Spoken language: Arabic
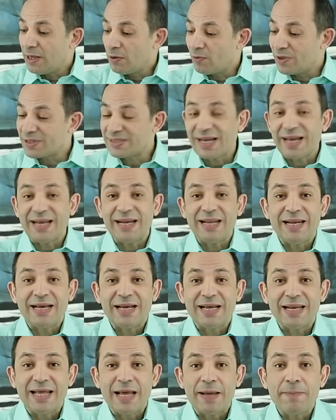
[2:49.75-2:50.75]
وسائل
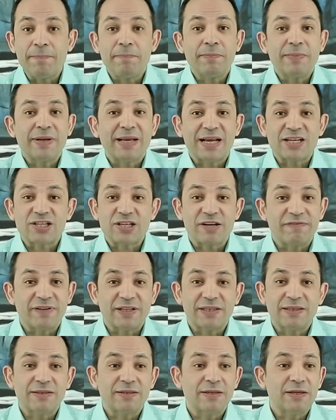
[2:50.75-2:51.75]
الإعلام
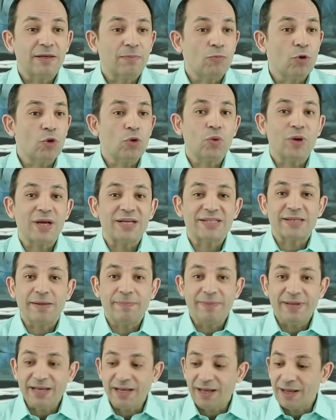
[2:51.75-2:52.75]
كشفت منذ
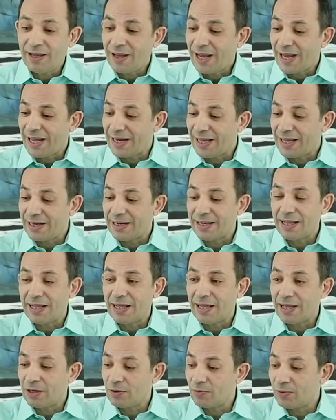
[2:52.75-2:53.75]
أسابيع على
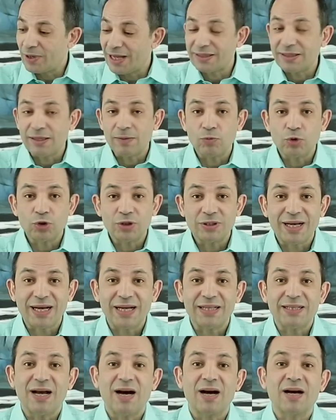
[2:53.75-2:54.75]
أن الولايات
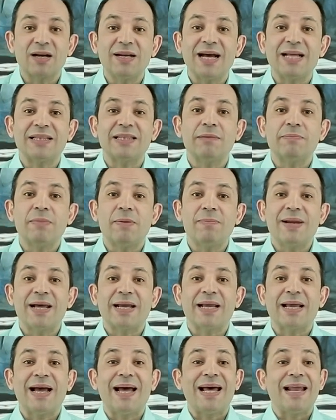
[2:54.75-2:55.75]
المتحدة أقنعت
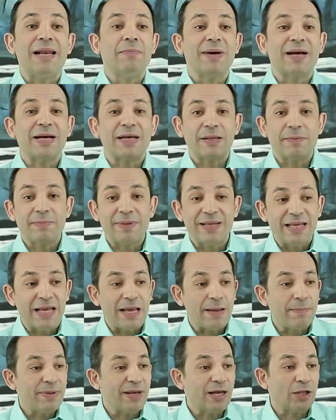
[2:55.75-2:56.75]
المملكة
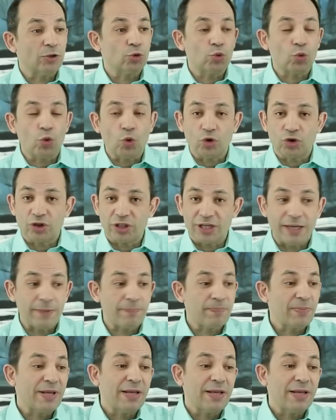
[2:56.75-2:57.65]
المغربية بأن تعطي